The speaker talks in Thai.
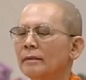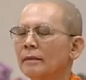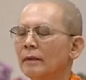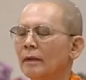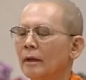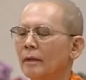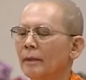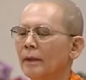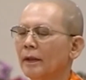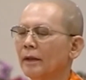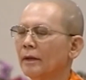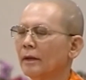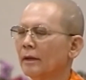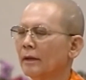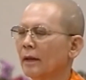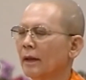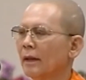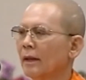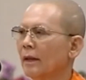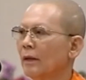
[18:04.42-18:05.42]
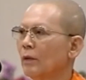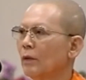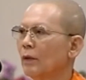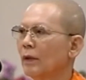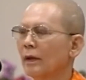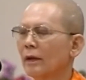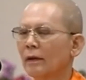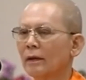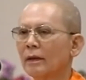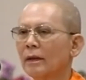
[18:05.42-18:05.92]
เราไม่ได้ศึกษาเรียนรู้
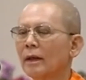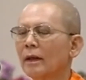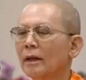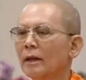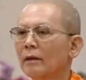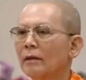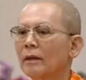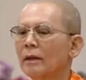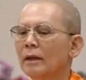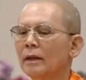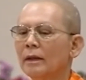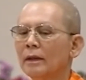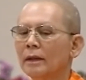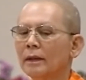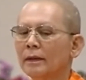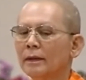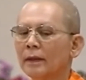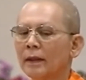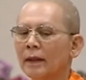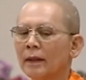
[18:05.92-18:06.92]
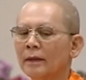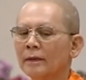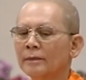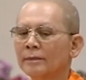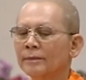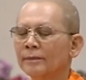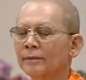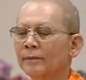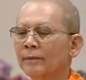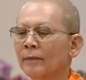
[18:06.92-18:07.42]
เกี่ยวกับเรื่องเหล่านี้เลยจ้ะ
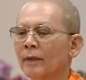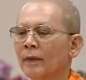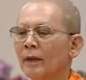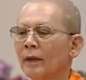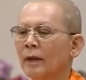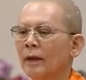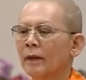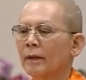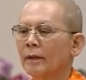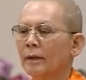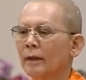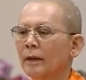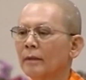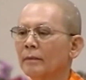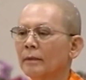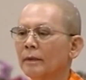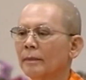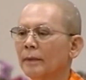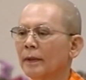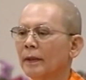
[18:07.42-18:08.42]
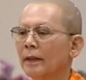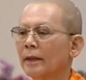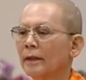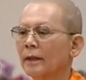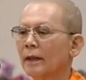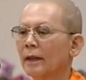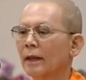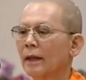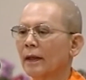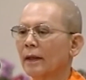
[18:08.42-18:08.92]
ซึ่งมันเป็นอันต
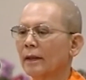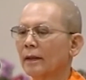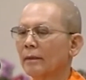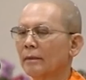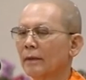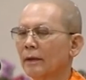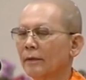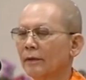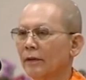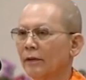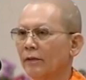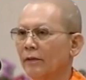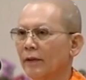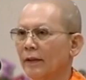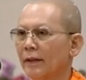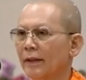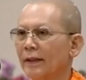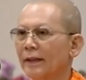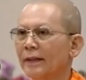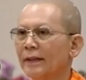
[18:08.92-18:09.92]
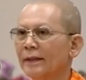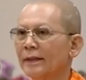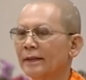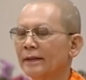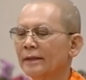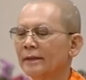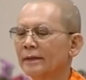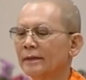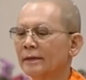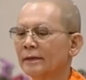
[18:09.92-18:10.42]
รายสำหรับชีวิต
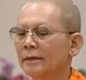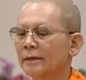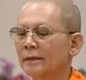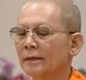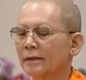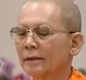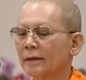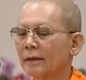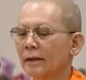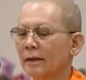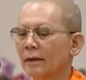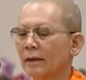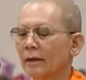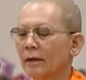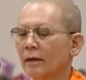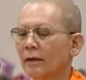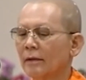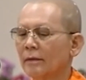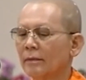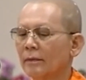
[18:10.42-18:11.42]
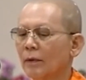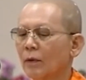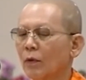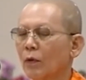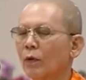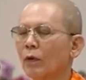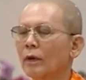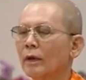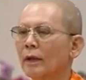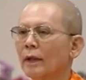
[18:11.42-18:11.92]
ของบุค
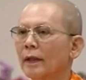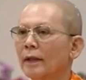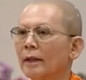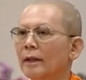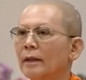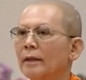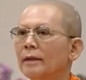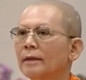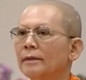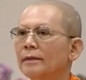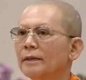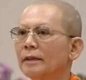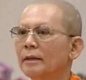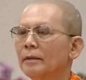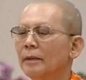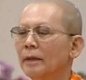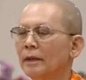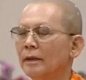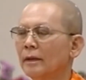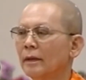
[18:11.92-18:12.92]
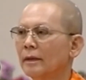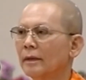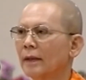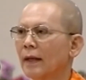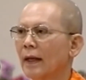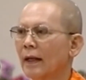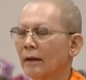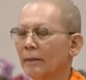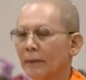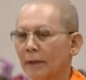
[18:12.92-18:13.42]
คลนั้นที่ไม่ได้ศึกษา
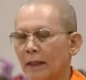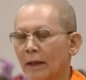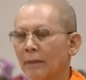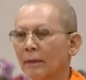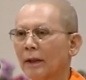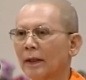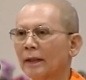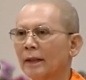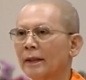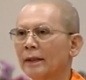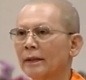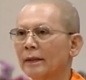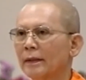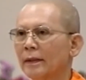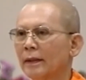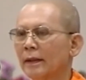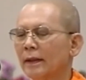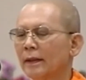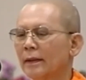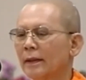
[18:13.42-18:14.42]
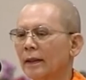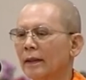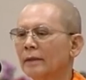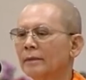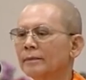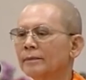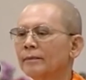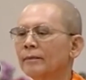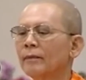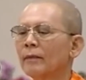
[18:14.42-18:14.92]
แล้วไปทำงั้นนี่นะจ๊ะ
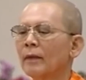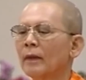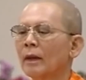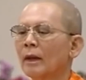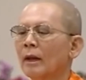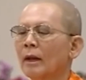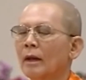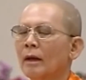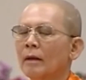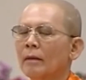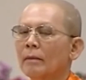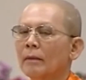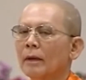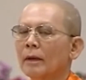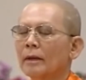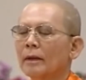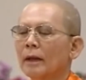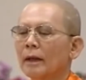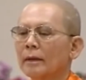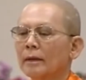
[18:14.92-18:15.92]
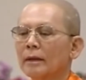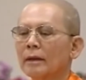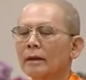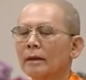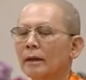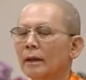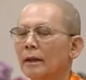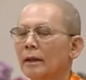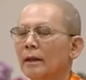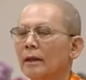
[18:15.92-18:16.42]
เพราะสัตว์ก็คื
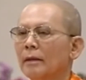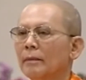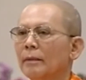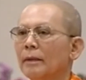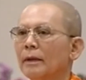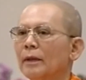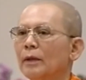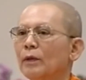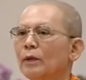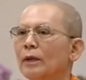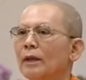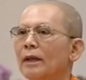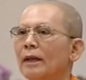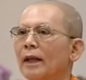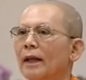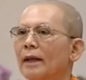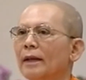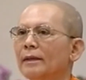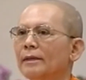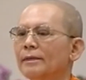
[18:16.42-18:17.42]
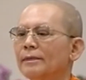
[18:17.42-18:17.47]
ออดีตมนุษย์นั่นแหละ